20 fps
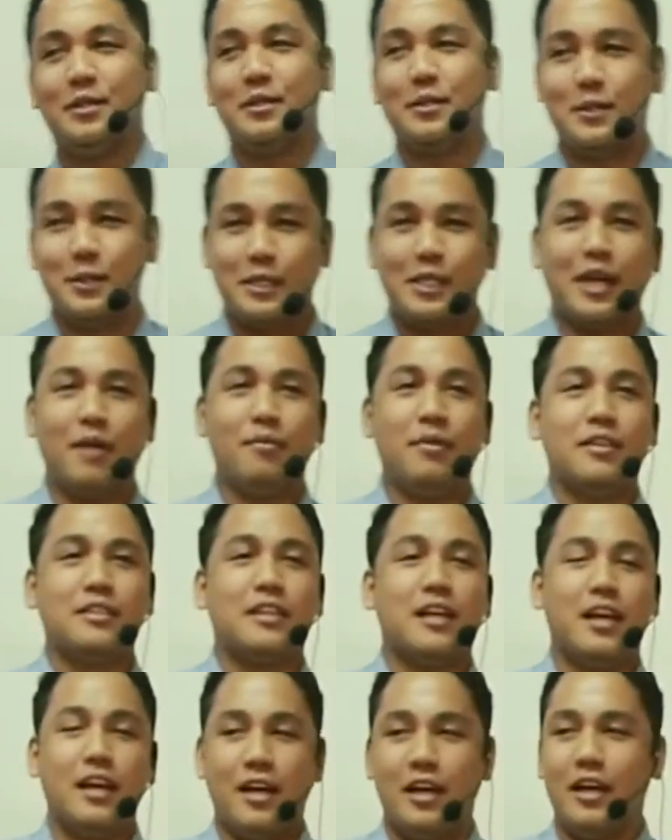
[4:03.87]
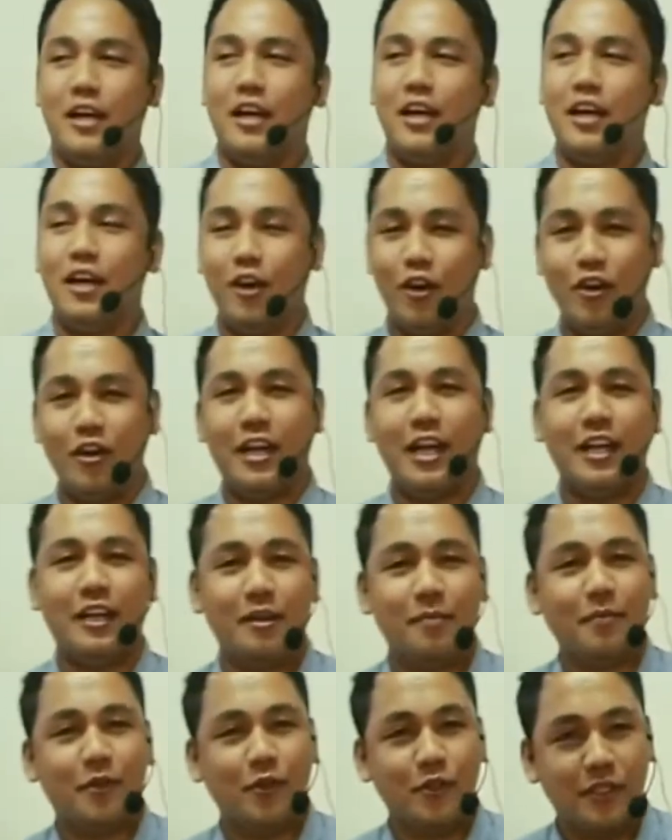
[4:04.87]
Sabi sa online na
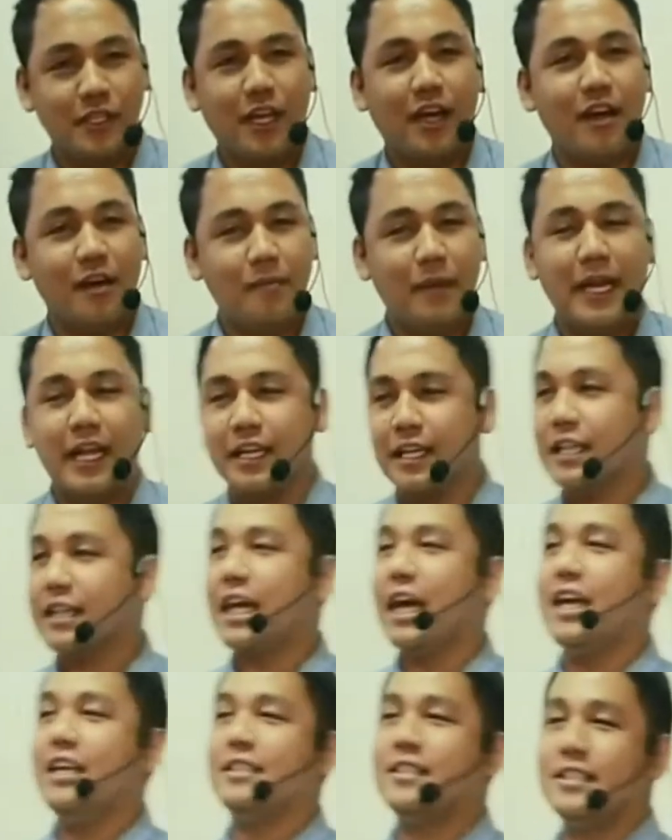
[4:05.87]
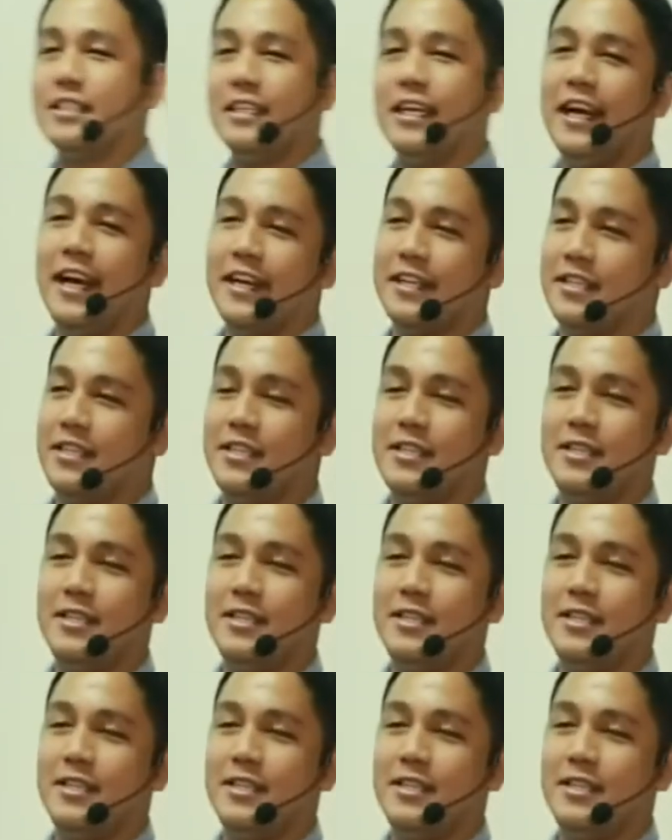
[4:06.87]
post na, balik na tayo sa church!